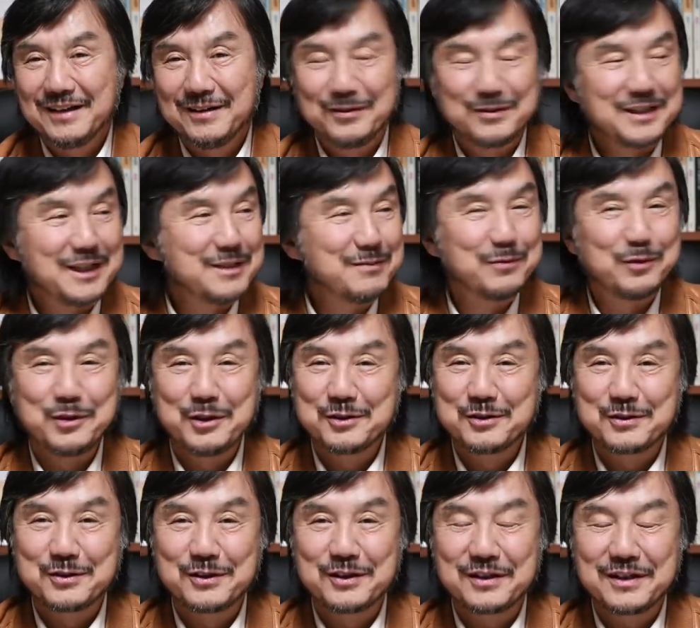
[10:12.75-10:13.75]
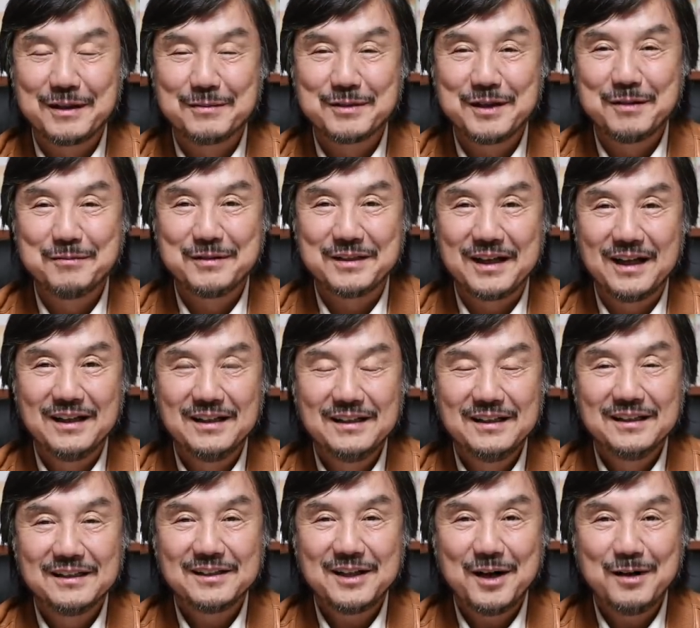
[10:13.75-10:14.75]
어, 사진 보내주셔서 감사합니다.
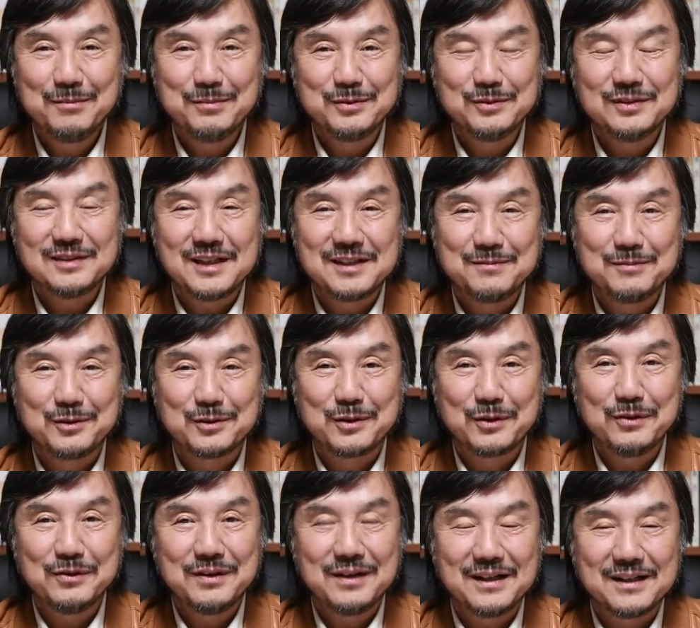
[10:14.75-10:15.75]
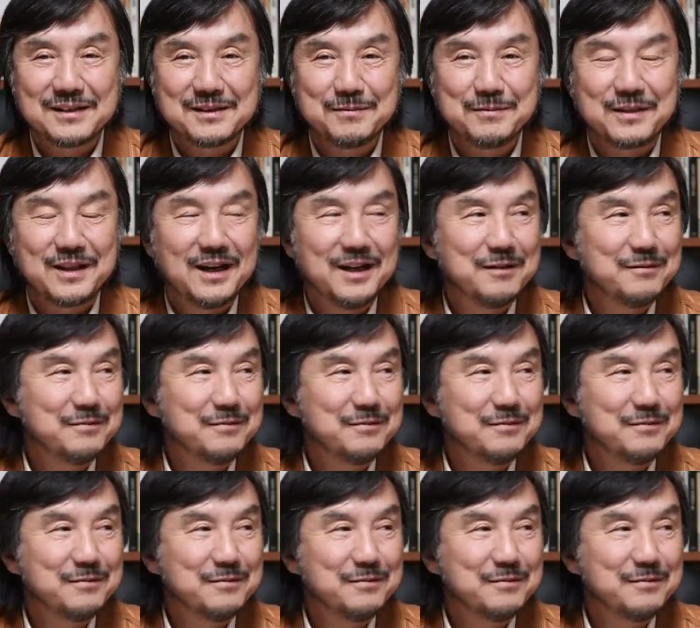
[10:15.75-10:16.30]
다음 분 사진 보도록 하겠습니다.